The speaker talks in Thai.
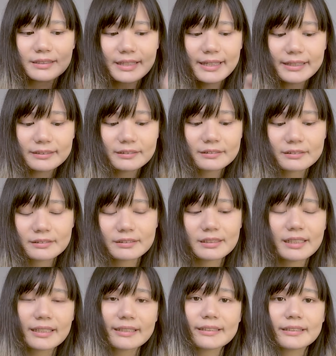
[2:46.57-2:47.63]
เอ็น
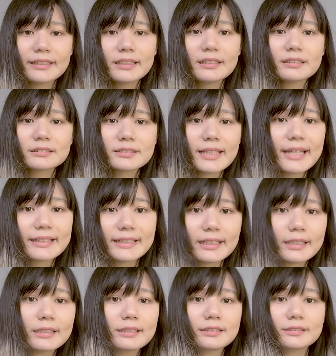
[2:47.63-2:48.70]
อะไรอย่างเงี้ยแค่เนี้ย
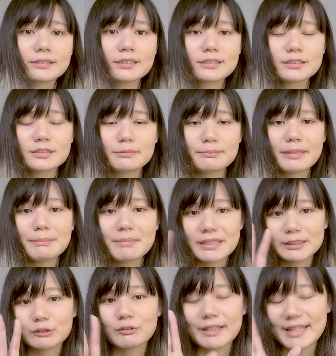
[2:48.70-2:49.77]
ก็คือไม่มี
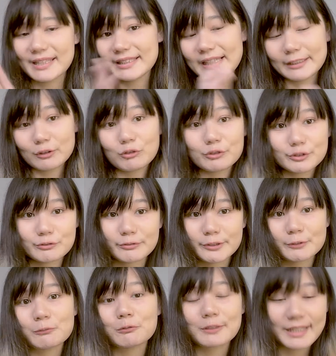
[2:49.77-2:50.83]
ตัว เอ ไอ โอ ยู อ
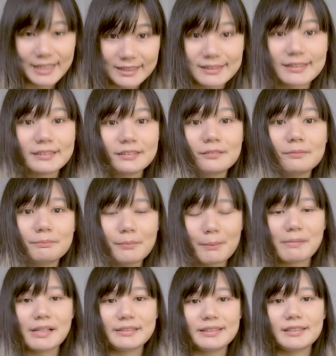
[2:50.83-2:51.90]
ยู่แค่นั้นประ
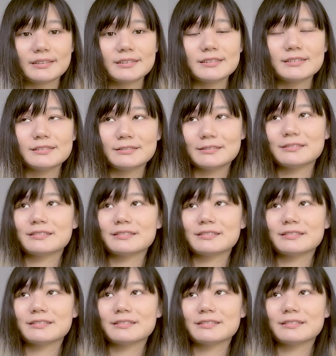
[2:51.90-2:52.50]
มาณเนี้ยคือ